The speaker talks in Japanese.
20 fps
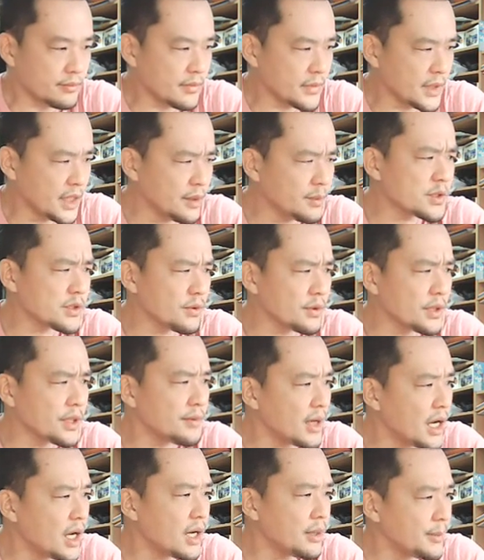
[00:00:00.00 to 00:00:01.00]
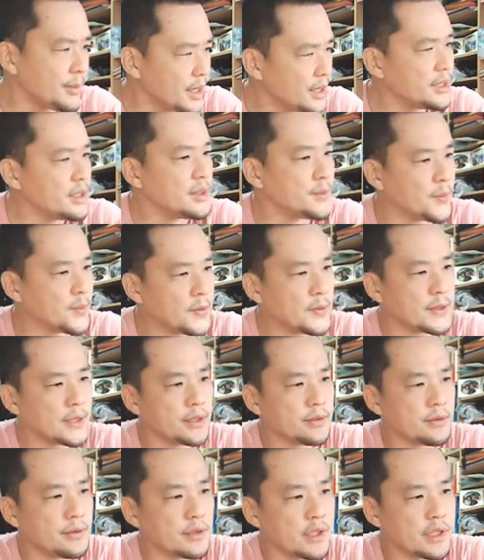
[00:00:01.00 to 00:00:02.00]
でもそれはあまりにも、な
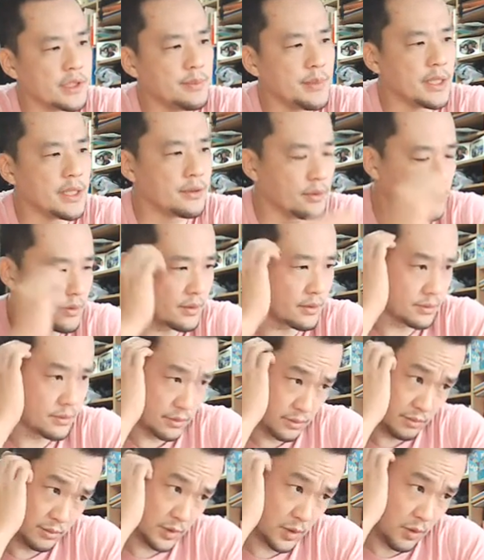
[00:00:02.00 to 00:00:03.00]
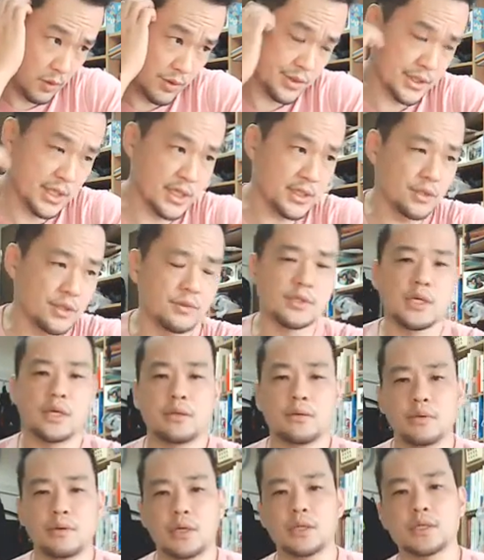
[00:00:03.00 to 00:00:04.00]
んていうか、今の、国際情勢
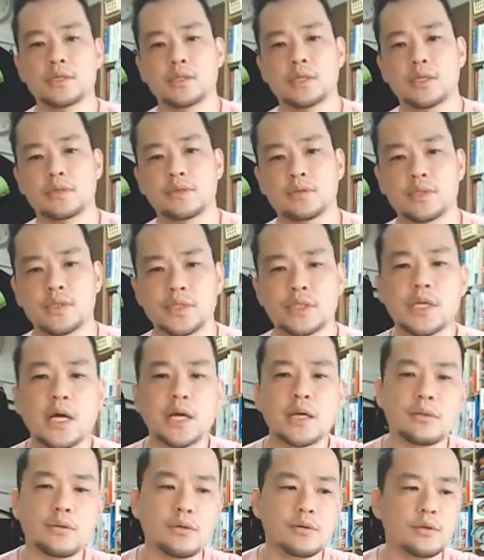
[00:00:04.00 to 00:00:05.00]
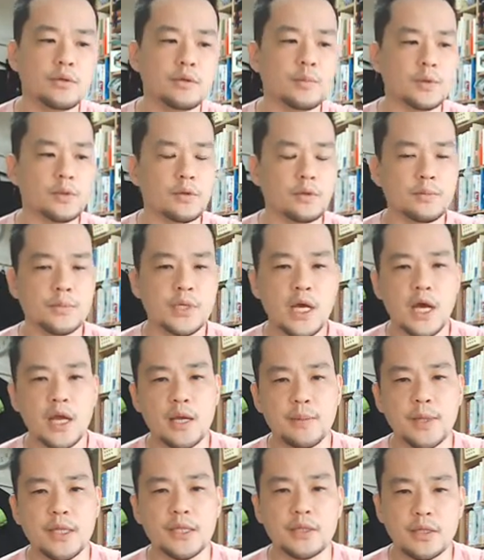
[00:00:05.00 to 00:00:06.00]
とかですね、その時代というものを見
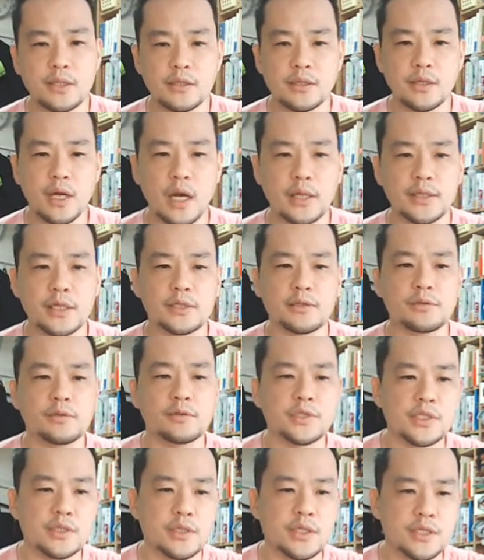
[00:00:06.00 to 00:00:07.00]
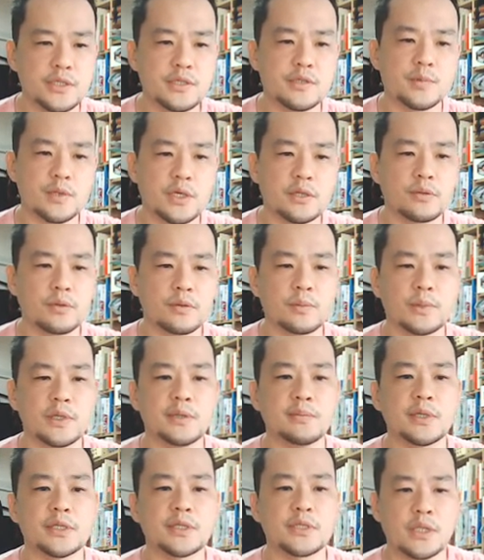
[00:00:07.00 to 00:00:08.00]
誤っているアナクロニズムだと思
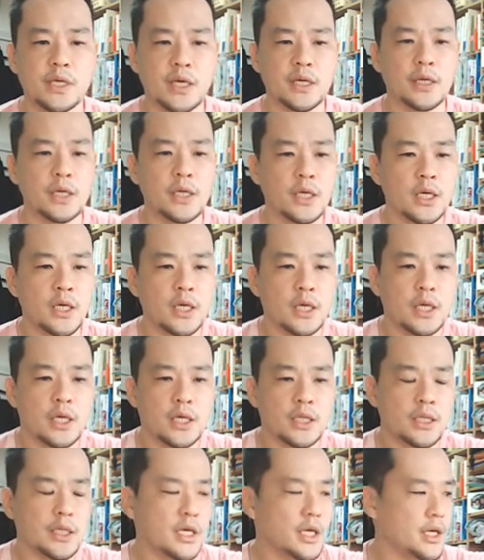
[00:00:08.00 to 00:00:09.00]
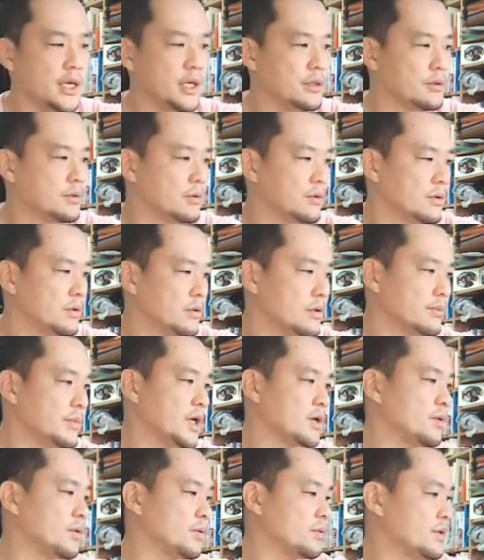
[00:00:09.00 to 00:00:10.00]
いますね。で、えっと、ま
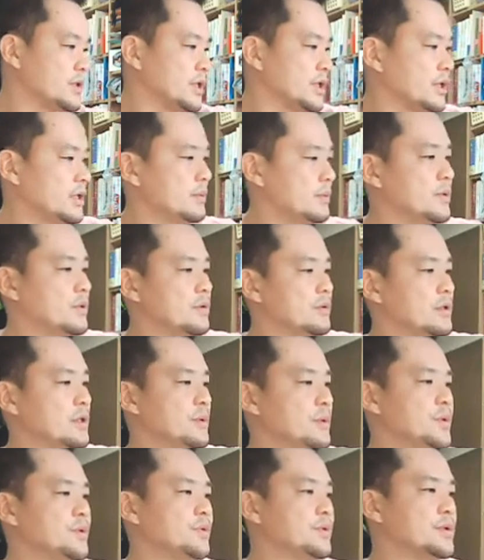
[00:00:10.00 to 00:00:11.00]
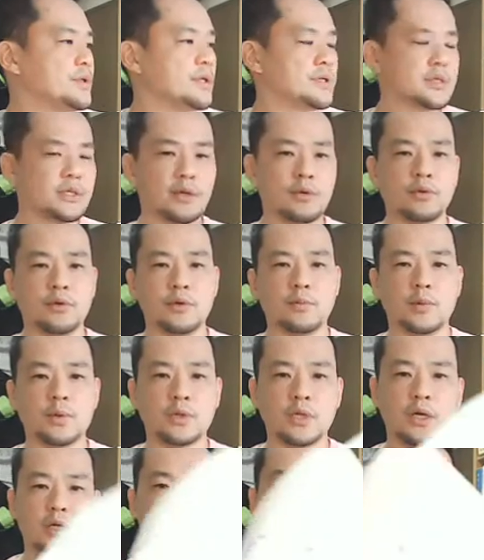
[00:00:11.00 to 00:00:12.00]
あ、ここに、僕の手元にですね、こういうもの
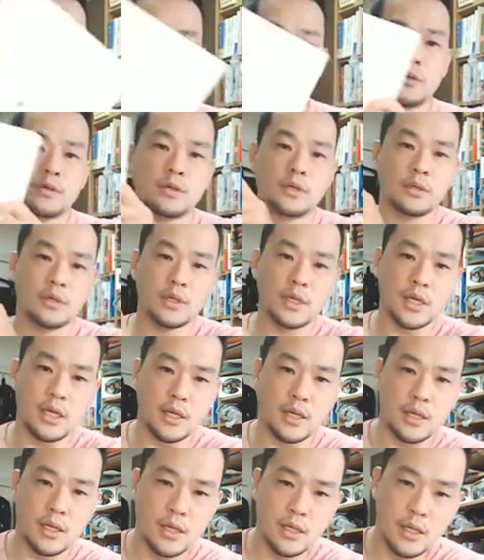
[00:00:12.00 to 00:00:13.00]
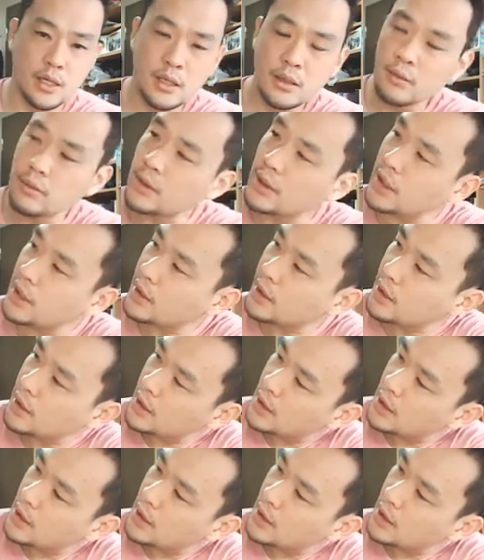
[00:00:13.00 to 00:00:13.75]
がありますよ。はい。これね、